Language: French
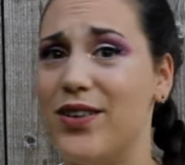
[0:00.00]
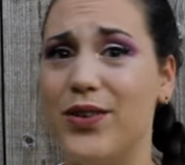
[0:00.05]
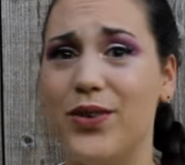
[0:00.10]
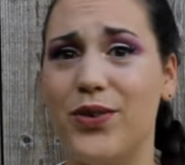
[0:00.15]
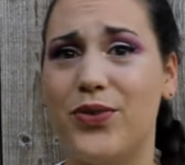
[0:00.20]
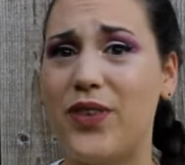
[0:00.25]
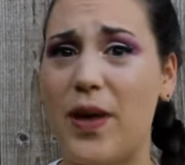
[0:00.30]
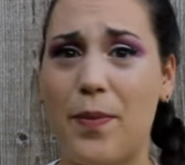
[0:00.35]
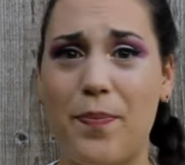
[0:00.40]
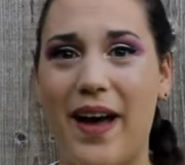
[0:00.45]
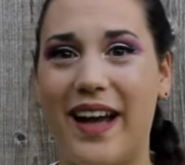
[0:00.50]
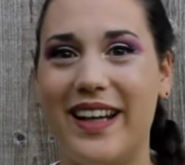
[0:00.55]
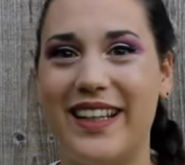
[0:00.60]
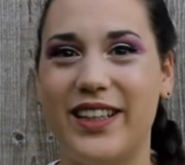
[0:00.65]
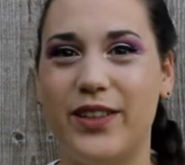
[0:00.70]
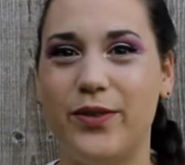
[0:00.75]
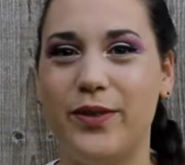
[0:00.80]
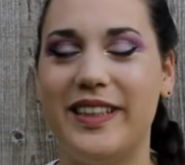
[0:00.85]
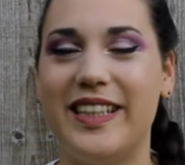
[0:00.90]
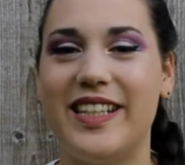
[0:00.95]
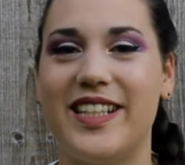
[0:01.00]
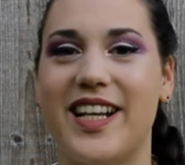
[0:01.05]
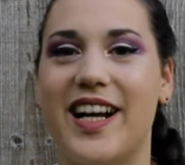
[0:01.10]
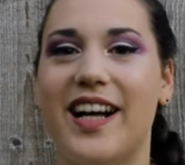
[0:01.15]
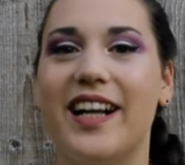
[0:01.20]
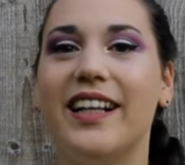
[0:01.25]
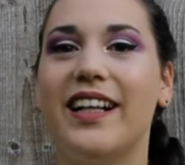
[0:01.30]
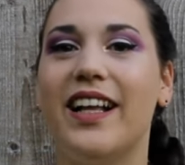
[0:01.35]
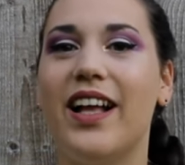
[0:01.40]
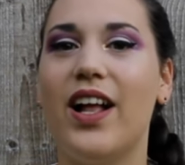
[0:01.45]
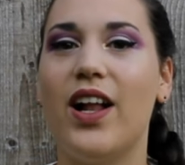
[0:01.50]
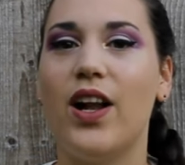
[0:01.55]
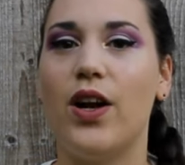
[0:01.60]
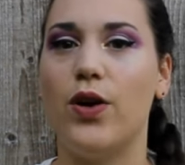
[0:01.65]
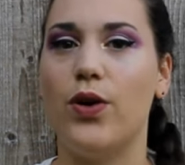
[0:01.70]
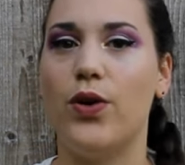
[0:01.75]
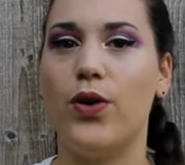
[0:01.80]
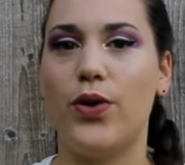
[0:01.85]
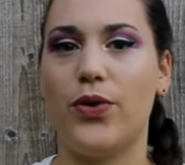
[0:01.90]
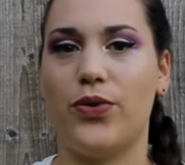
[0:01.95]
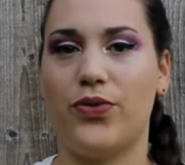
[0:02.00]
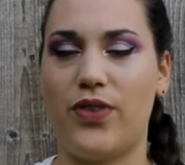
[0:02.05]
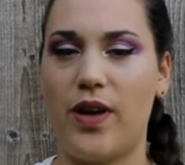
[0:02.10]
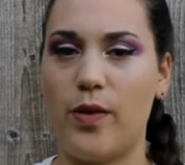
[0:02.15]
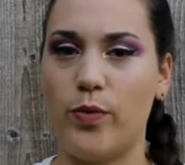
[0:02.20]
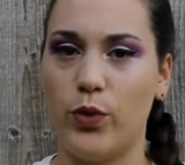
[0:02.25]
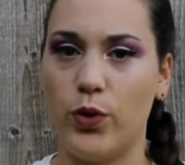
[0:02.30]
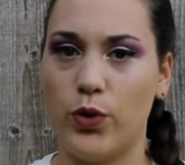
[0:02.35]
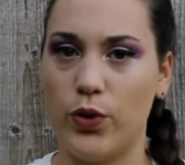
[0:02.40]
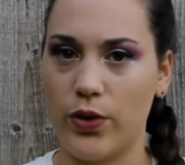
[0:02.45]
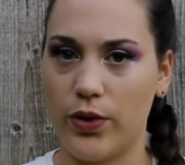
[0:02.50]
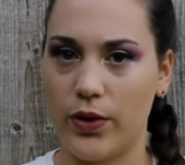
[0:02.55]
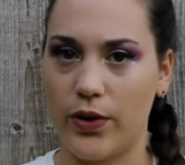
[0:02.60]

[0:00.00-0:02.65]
euh, fait parler de lui déjà, le fameux